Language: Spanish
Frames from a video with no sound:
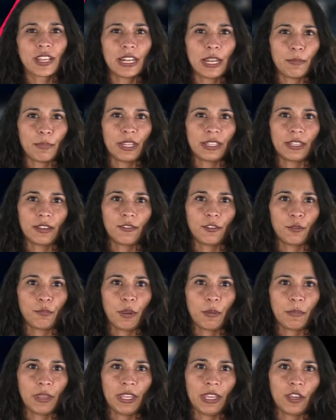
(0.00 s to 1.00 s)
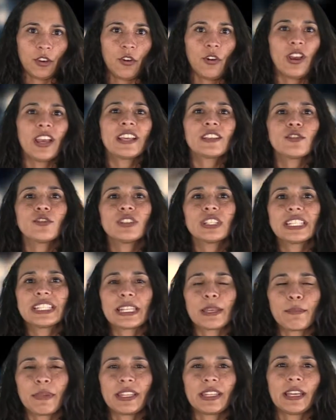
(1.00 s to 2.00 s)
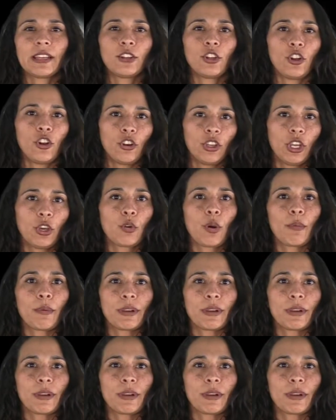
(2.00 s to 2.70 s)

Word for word: que la Plataforma México es un sistema tecnológico